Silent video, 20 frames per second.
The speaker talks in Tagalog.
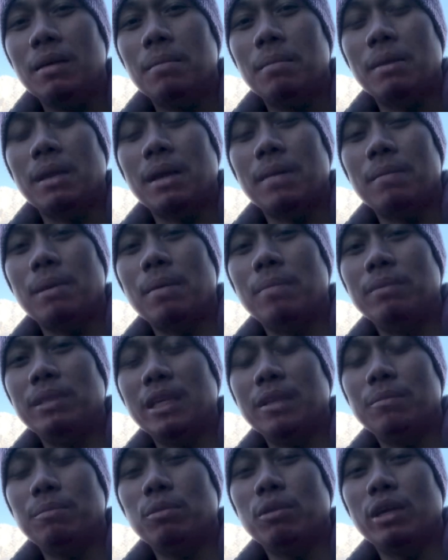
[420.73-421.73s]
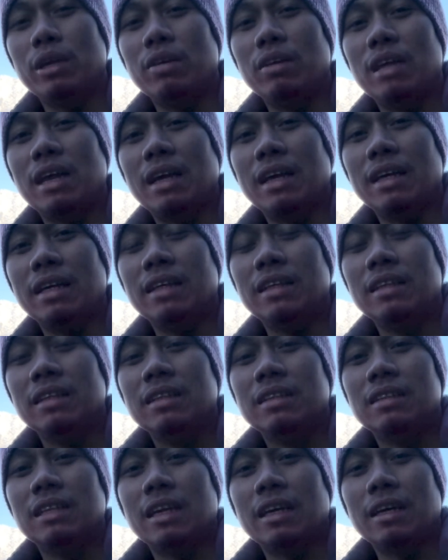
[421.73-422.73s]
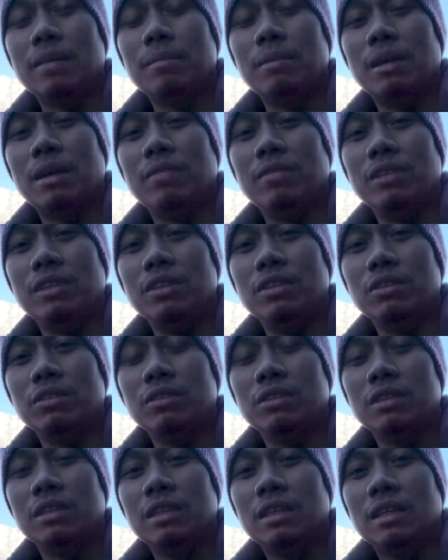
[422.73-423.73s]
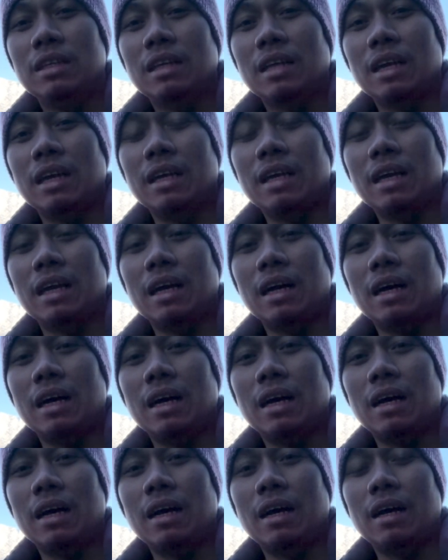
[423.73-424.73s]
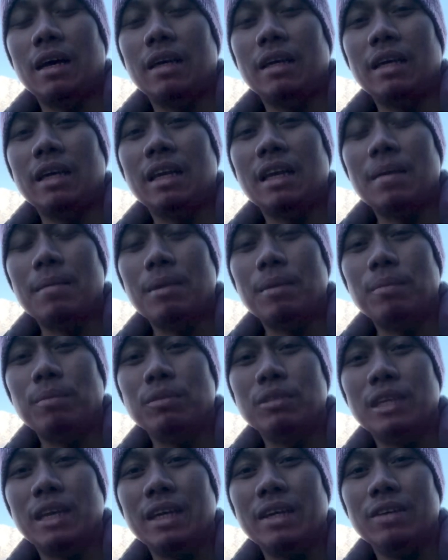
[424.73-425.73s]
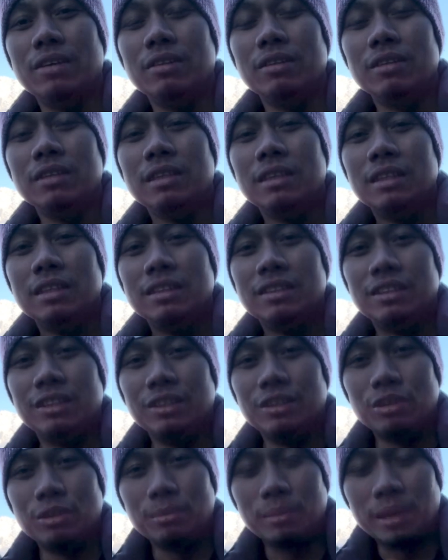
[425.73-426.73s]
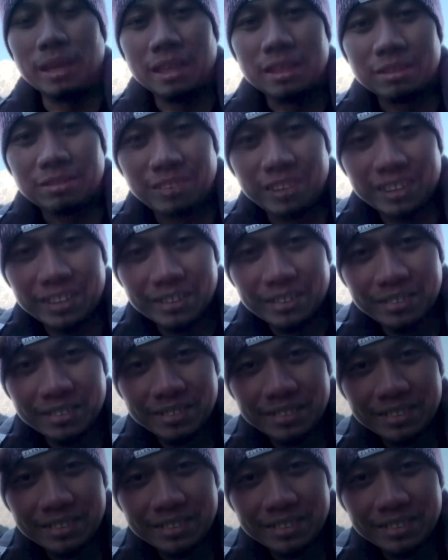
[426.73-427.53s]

para ma-update po kayo lagi sa aking mga videos. Kaya yan lamang po sa ngayon. See you on my next video.